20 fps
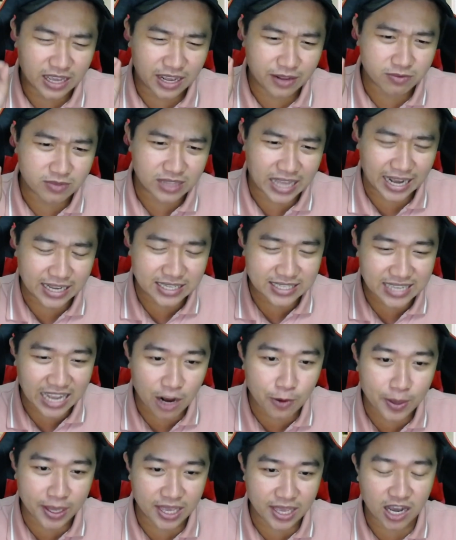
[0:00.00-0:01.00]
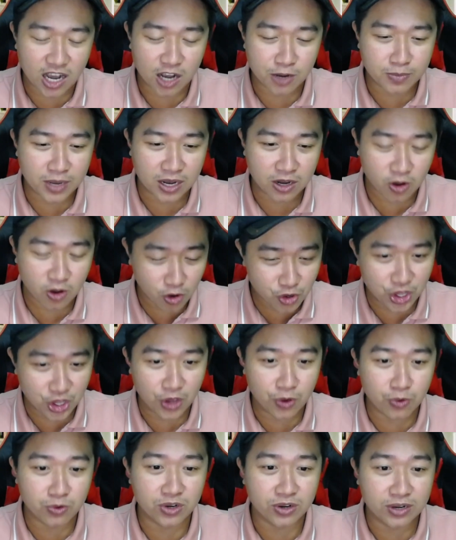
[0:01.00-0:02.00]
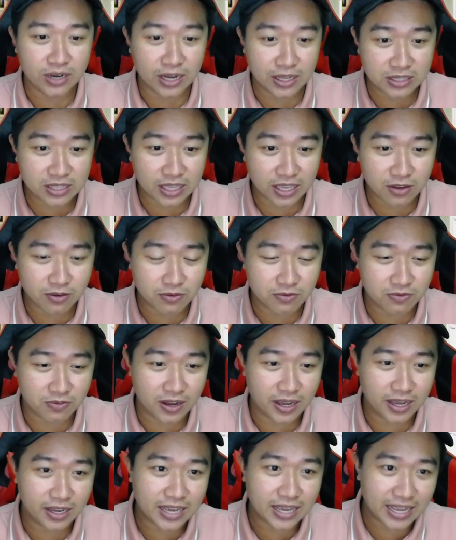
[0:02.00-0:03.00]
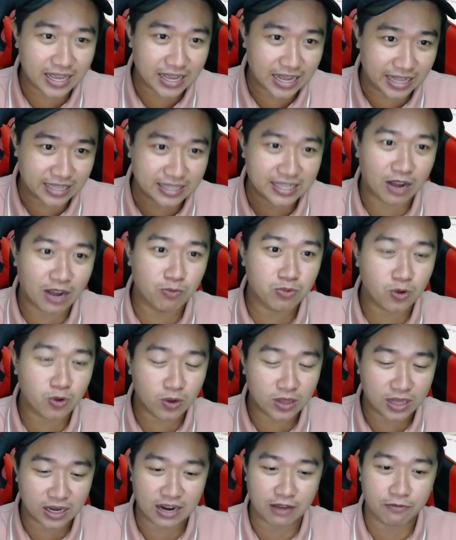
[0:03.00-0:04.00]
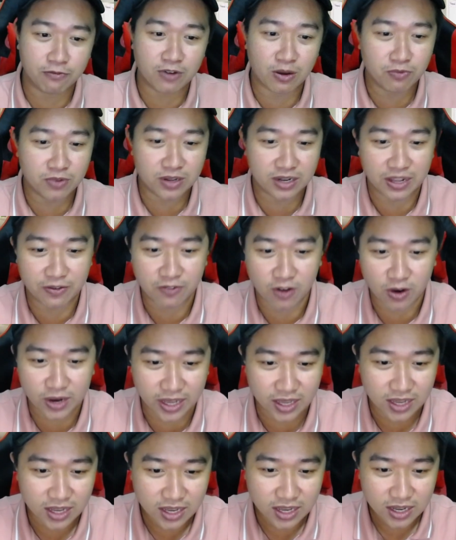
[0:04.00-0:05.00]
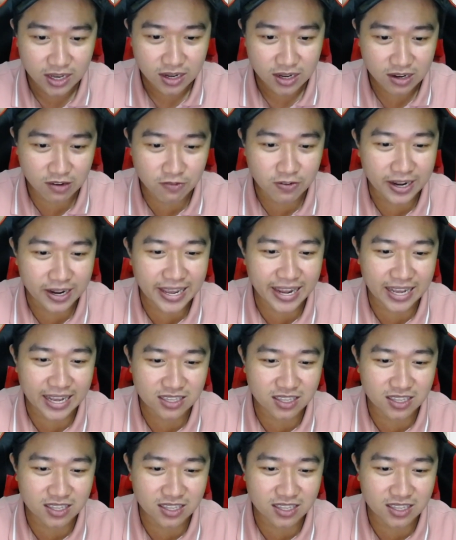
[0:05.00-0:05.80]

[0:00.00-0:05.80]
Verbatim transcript: tại sao bây giờ mà có nhiều người lên tiếng về cái hành động của thằng Lạc Phong với thằng Điền Võ này không phải ghen ăn tức